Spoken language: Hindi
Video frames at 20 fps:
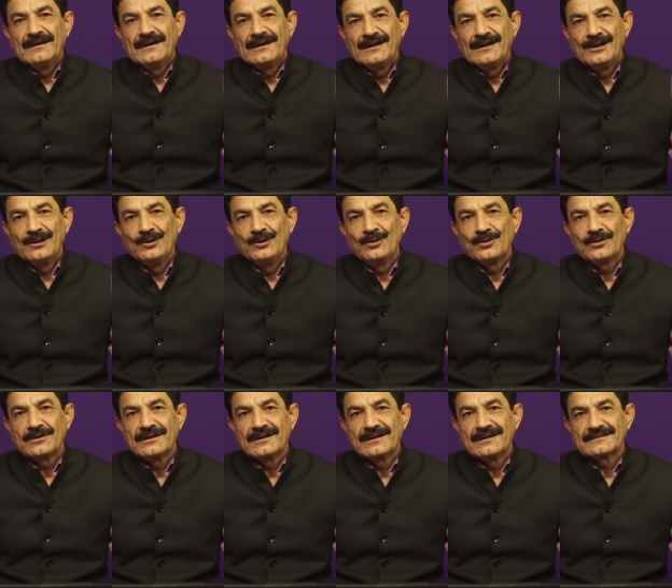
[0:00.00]

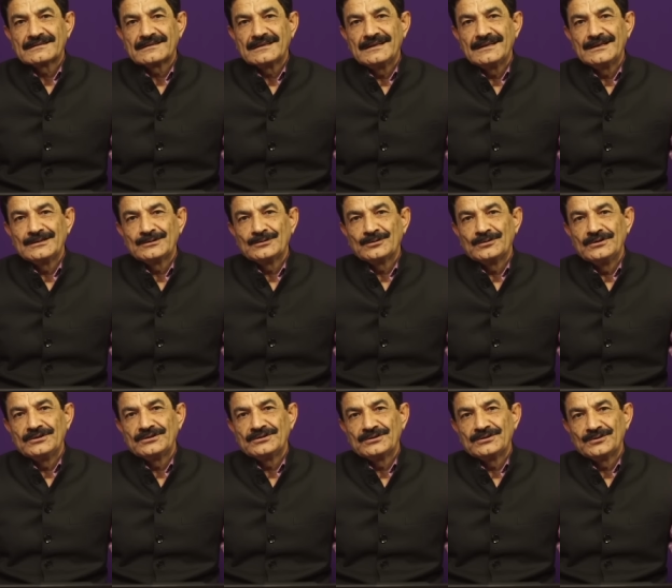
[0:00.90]
अनलॉक करते हैं तो
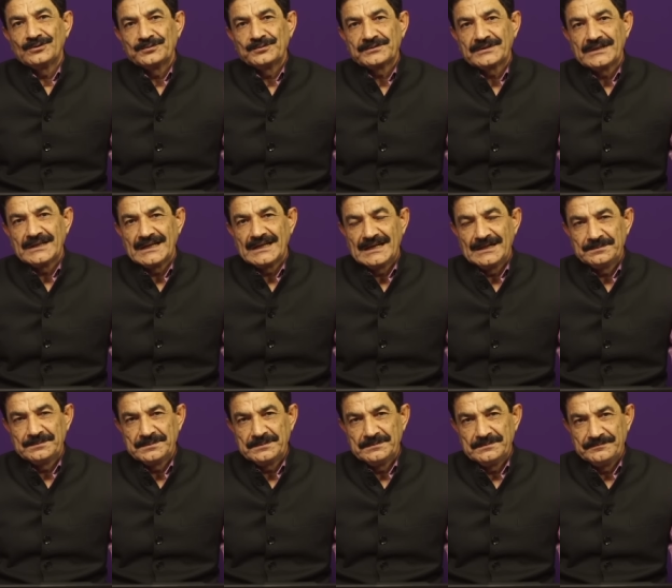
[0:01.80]
निश्चित रूप से
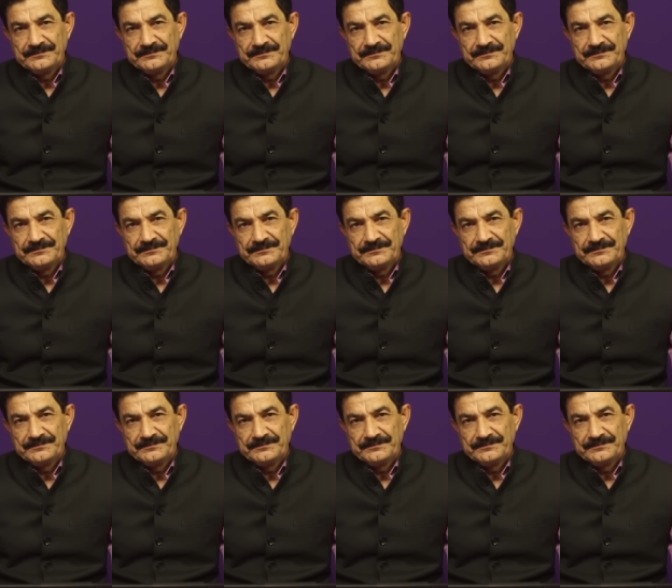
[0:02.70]
आप